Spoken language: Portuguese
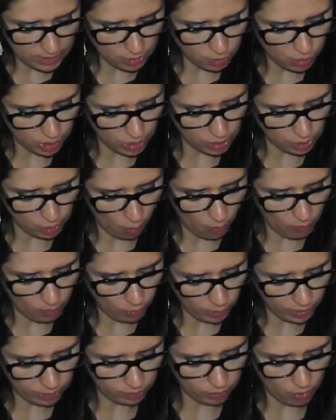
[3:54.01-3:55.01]
indignou
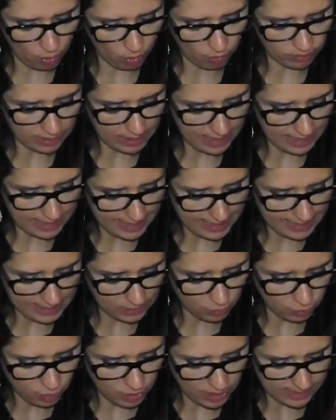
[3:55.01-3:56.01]
muito contra
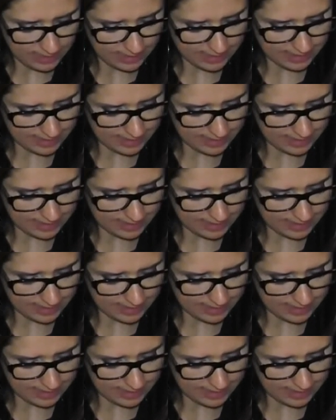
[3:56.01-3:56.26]
ele e disse: